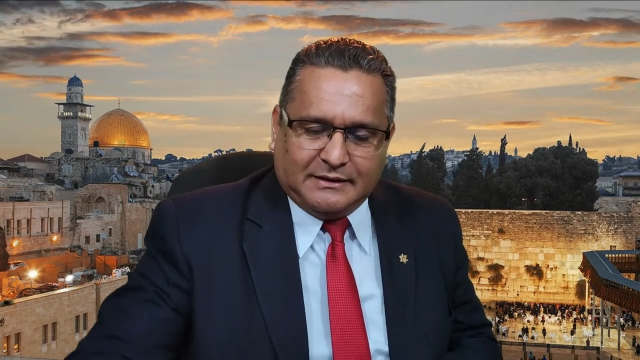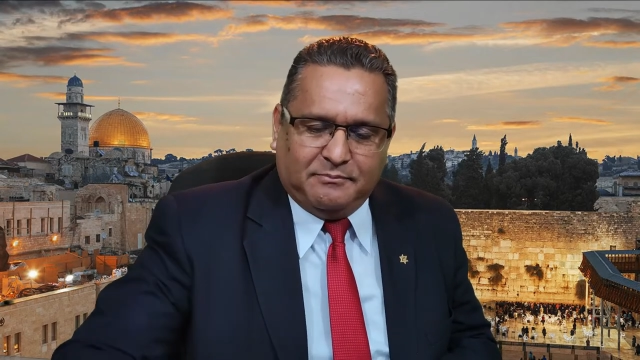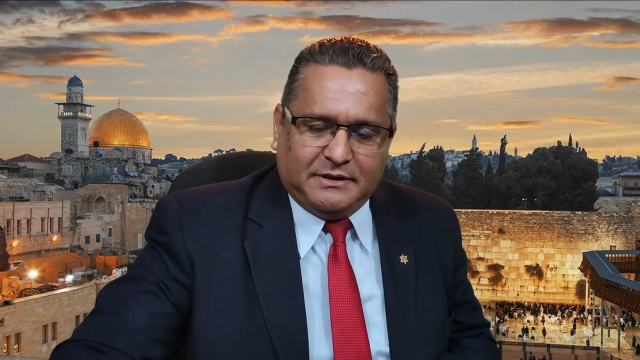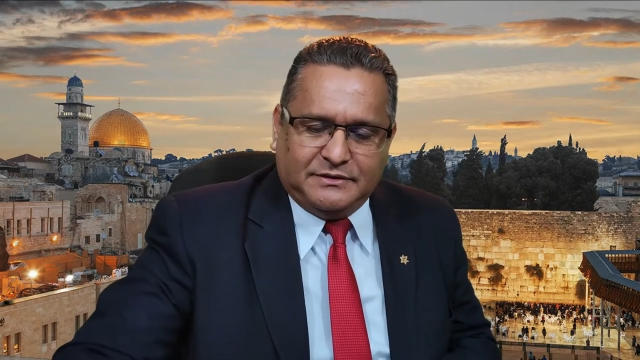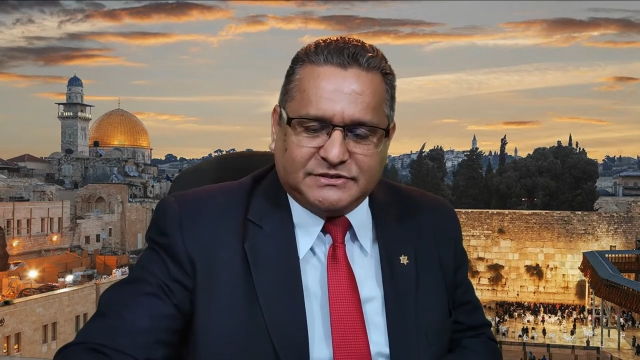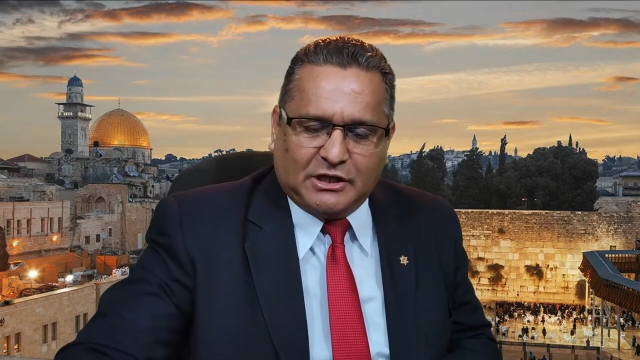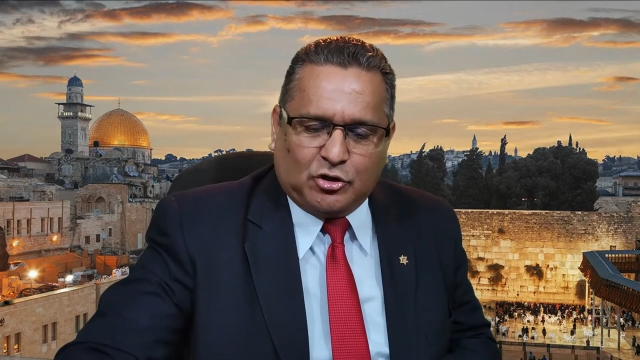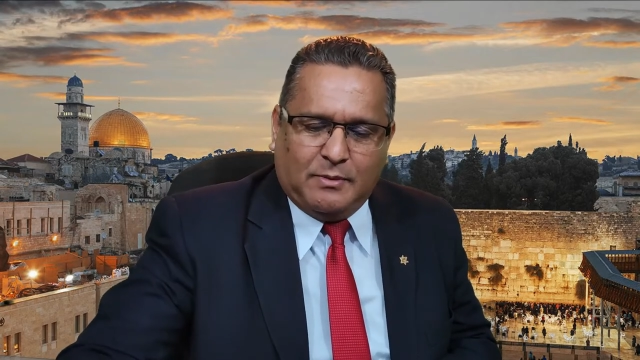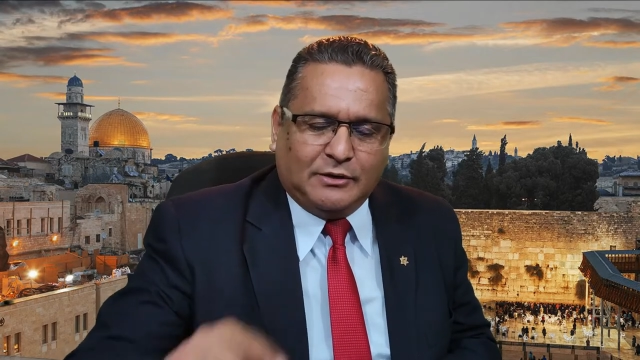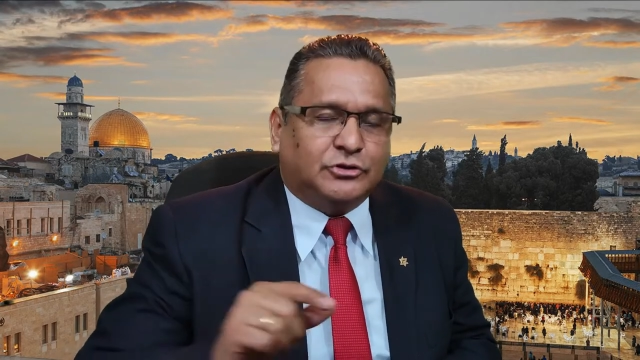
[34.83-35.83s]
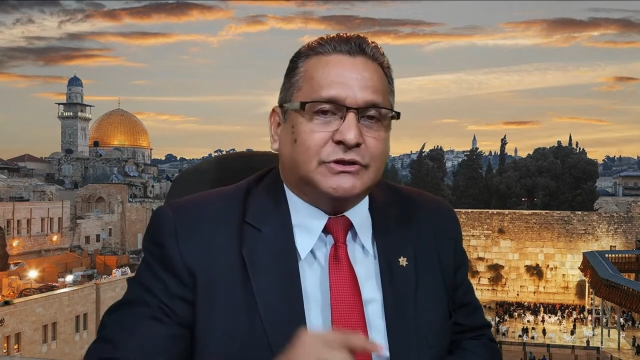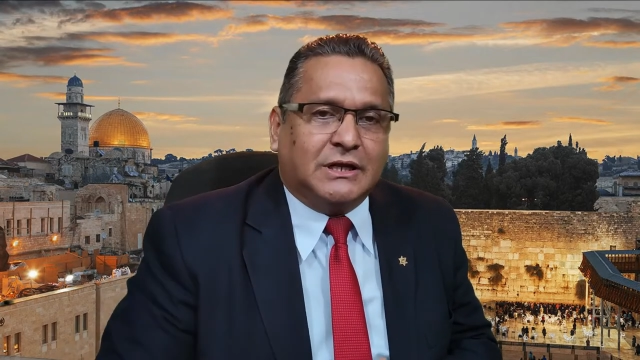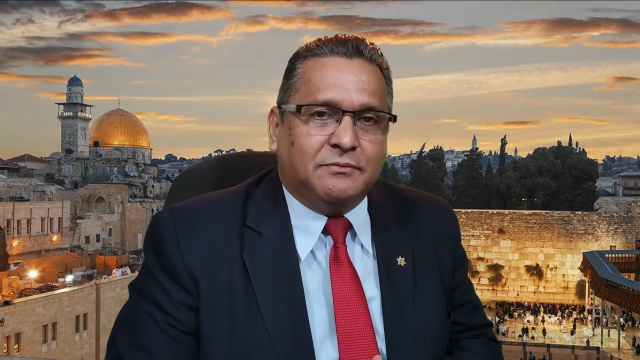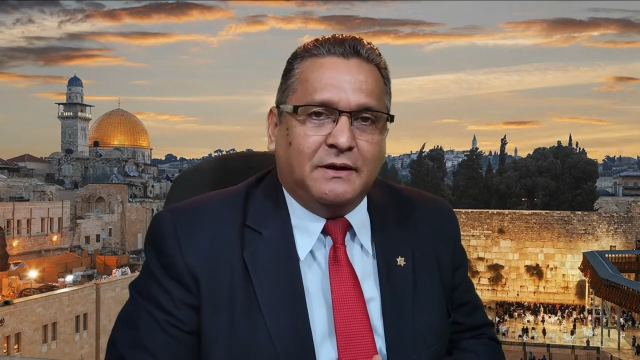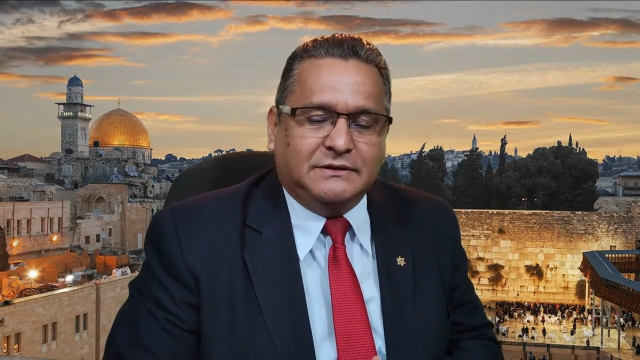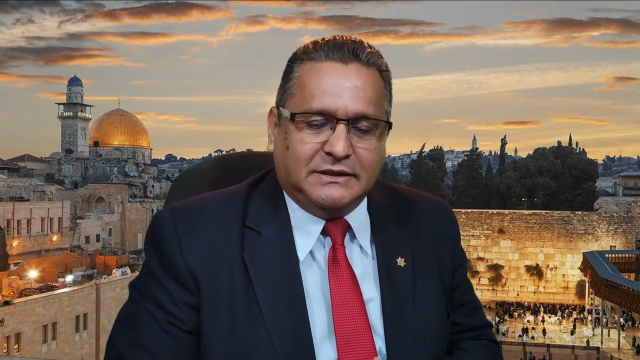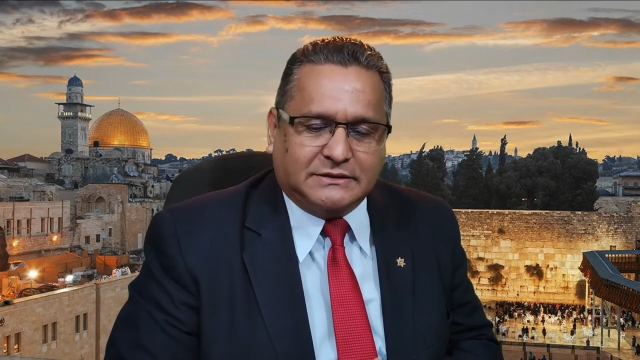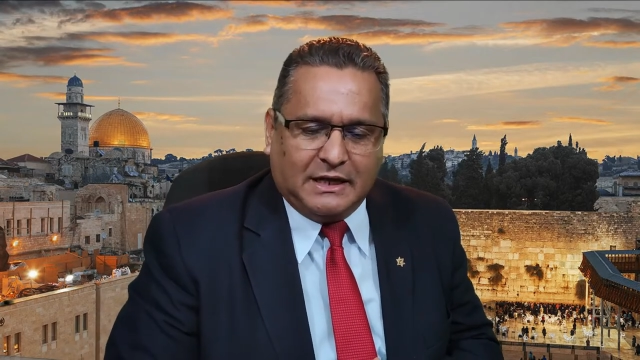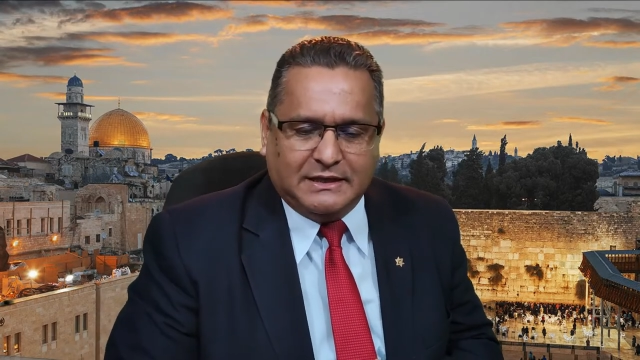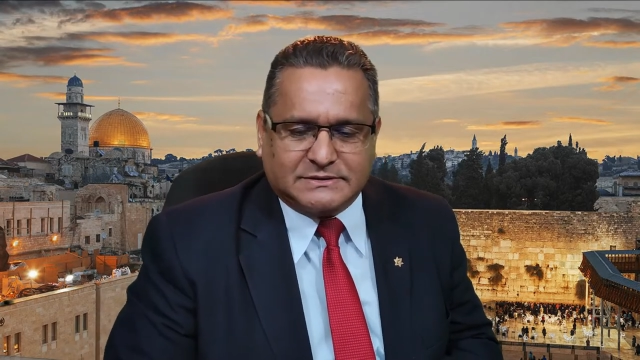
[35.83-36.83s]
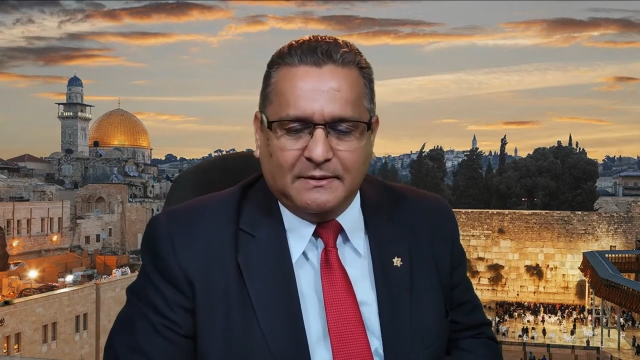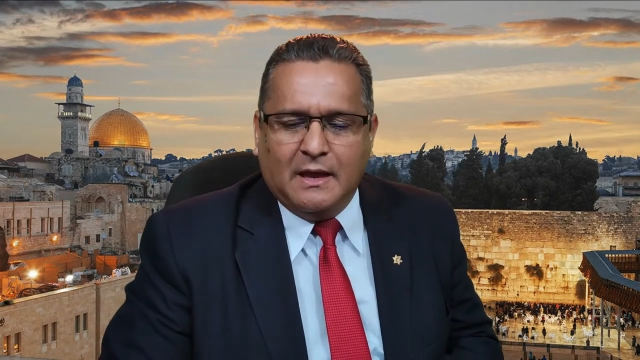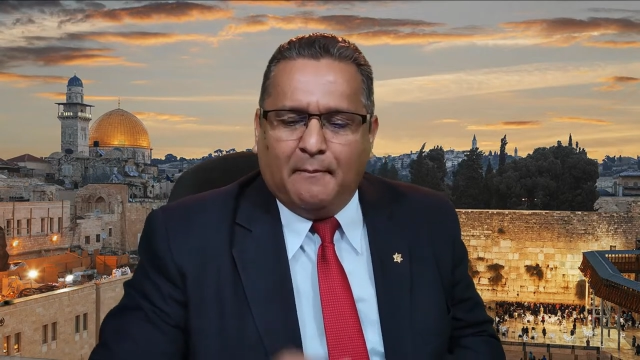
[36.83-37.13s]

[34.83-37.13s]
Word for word: También dice Romanos 3:23,